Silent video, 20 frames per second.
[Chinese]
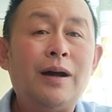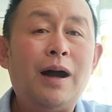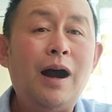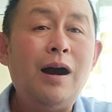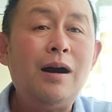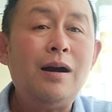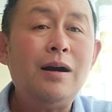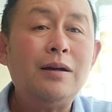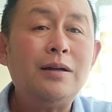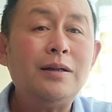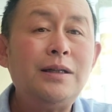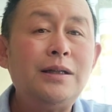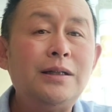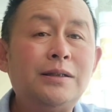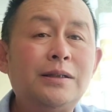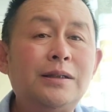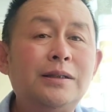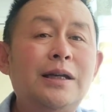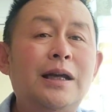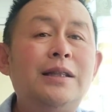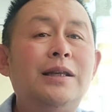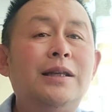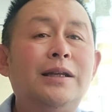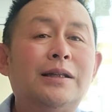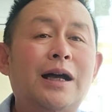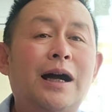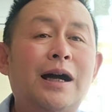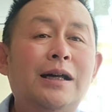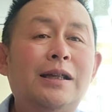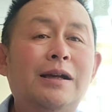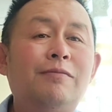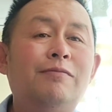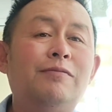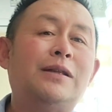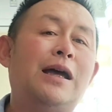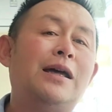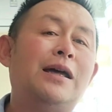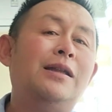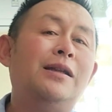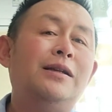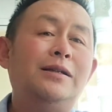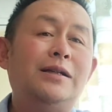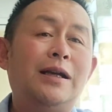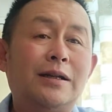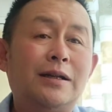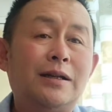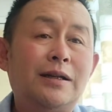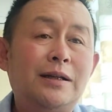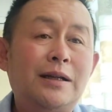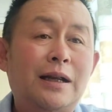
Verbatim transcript: 二零一四年底，他还在舞台上演